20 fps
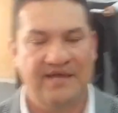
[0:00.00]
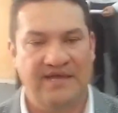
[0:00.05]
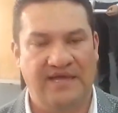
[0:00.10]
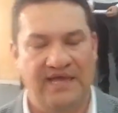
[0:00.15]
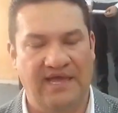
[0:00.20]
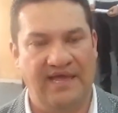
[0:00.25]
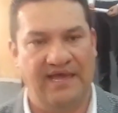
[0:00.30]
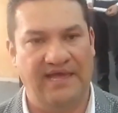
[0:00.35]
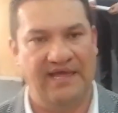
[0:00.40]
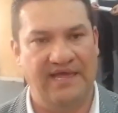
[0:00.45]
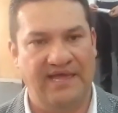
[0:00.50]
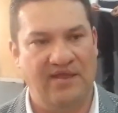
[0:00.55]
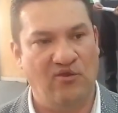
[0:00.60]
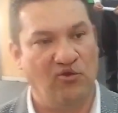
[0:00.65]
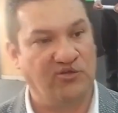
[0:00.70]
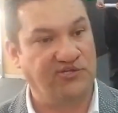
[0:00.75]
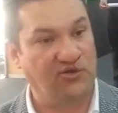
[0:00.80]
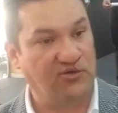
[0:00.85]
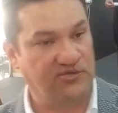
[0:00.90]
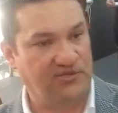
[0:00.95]
Eh, y
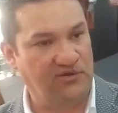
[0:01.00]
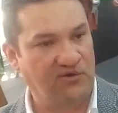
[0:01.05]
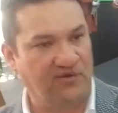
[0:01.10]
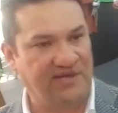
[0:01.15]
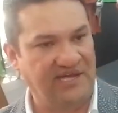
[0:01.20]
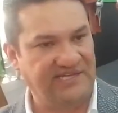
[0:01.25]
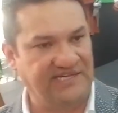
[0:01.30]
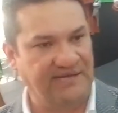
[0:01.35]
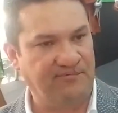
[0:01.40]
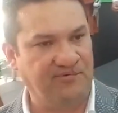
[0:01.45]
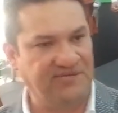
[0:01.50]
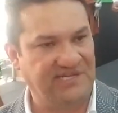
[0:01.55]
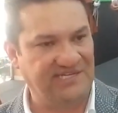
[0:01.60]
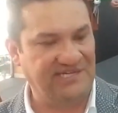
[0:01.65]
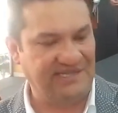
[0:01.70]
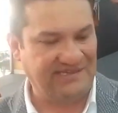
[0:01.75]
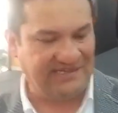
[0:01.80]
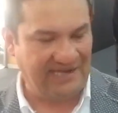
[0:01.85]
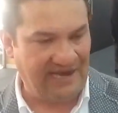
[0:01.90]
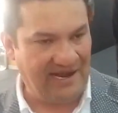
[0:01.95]
nosotros lo que hacemos
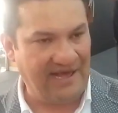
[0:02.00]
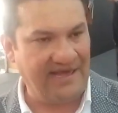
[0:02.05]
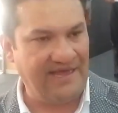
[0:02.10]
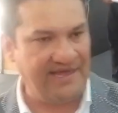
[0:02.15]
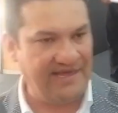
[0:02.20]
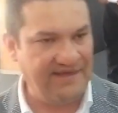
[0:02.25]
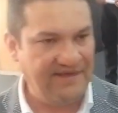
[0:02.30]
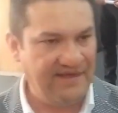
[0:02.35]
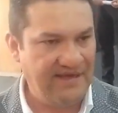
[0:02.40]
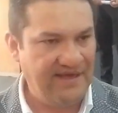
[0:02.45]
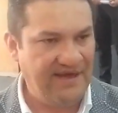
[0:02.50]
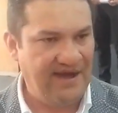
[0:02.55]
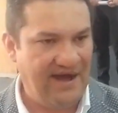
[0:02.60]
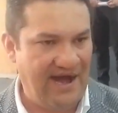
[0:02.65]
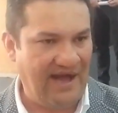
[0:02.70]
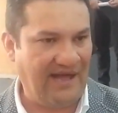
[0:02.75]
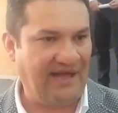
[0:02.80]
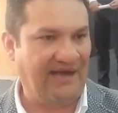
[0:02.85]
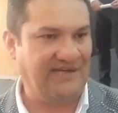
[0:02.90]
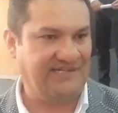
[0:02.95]
es entrar ahí
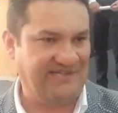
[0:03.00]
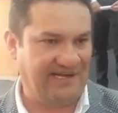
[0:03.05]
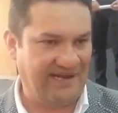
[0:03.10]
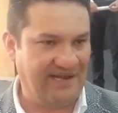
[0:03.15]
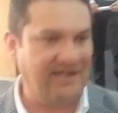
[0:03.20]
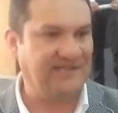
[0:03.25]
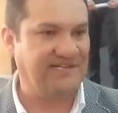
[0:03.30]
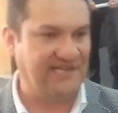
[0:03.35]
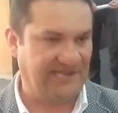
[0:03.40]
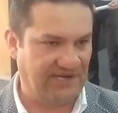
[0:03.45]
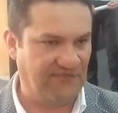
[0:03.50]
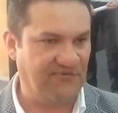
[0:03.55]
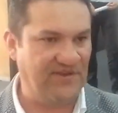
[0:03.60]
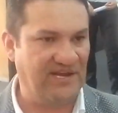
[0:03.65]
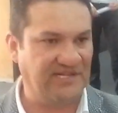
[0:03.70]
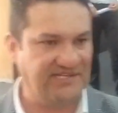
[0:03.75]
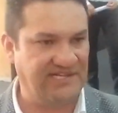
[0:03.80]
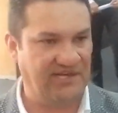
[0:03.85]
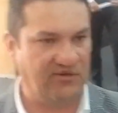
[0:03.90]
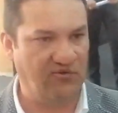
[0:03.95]
a cazar en el cierre
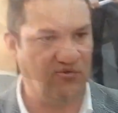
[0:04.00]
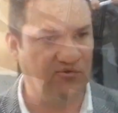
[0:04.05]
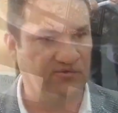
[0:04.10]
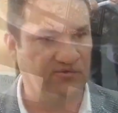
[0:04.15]
financiero